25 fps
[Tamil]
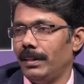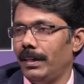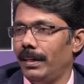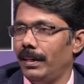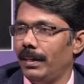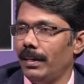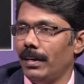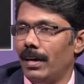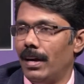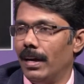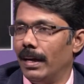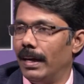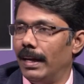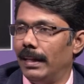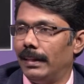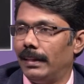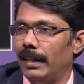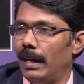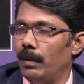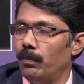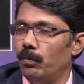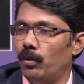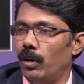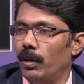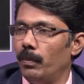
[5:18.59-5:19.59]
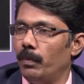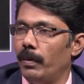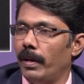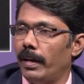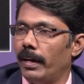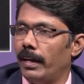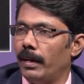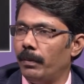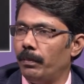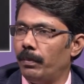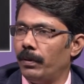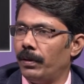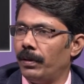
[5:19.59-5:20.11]
என்று ஆங்கிலத்திலே
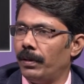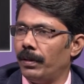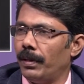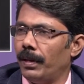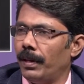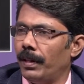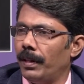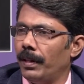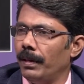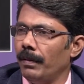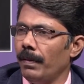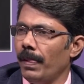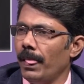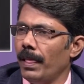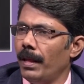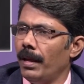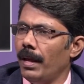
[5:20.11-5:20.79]
மொழிபெயர்க்கப்பட்டிருக்கிறது